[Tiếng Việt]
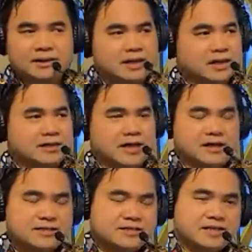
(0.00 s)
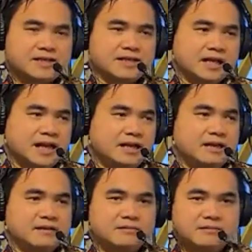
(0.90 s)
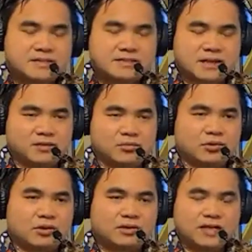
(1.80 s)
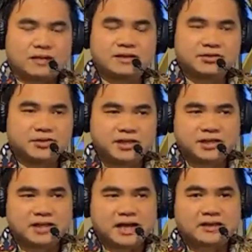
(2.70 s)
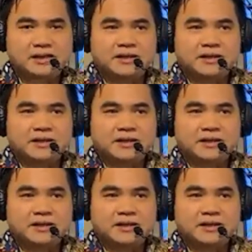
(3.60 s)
hay Tennessee chẳng hạn là xứ sở của nhạc country chẳng hạn